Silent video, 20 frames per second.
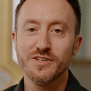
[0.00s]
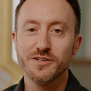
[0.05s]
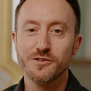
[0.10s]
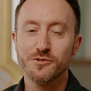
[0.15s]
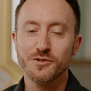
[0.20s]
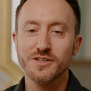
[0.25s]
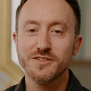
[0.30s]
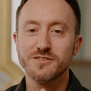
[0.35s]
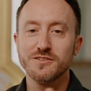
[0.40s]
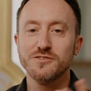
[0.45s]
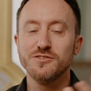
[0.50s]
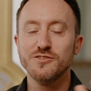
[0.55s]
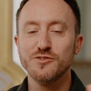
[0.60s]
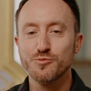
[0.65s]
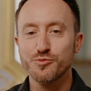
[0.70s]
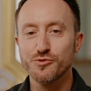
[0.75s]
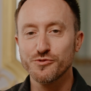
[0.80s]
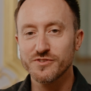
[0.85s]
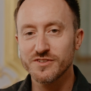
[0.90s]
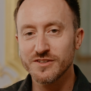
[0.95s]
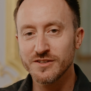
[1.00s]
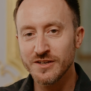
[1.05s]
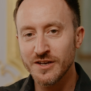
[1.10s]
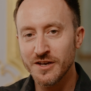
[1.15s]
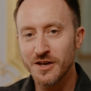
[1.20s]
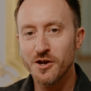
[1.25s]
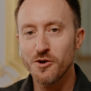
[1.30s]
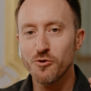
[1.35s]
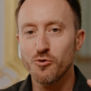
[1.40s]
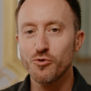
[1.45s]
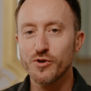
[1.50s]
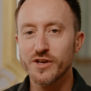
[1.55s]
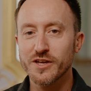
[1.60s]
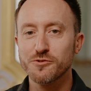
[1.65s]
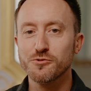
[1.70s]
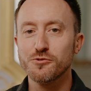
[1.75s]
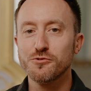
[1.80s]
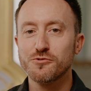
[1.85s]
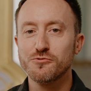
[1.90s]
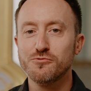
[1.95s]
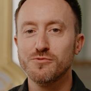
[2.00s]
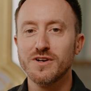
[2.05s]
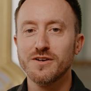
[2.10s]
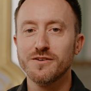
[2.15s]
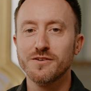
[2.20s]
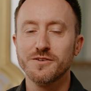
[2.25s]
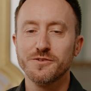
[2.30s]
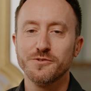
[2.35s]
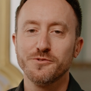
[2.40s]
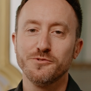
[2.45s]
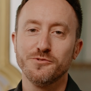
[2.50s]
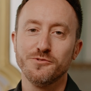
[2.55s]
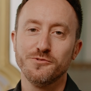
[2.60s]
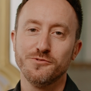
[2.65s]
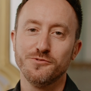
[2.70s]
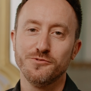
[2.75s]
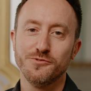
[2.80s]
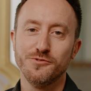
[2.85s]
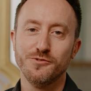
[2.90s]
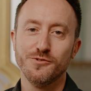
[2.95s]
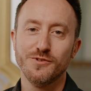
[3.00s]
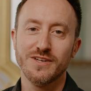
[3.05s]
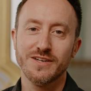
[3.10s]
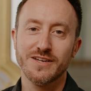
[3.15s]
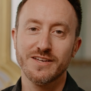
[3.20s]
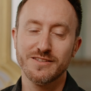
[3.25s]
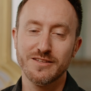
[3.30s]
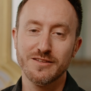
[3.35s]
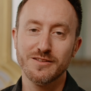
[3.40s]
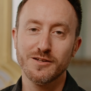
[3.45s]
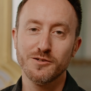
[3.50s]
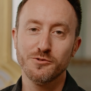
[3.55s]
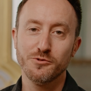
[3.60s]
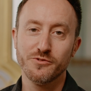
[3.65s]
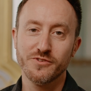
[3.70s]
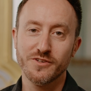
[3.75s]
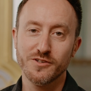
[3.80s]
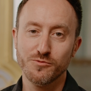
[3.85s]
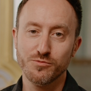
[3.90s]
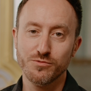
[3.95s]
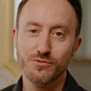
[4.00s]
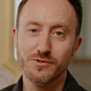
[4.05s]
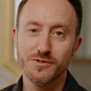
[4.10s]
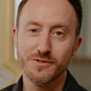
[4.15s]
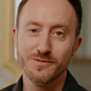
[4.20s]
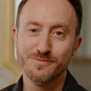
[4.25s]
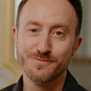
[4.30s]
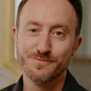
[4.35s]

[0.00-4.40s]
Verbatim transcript: les chœurs étaient disposés aux quatre coins de la cathédrale de Salzbourg.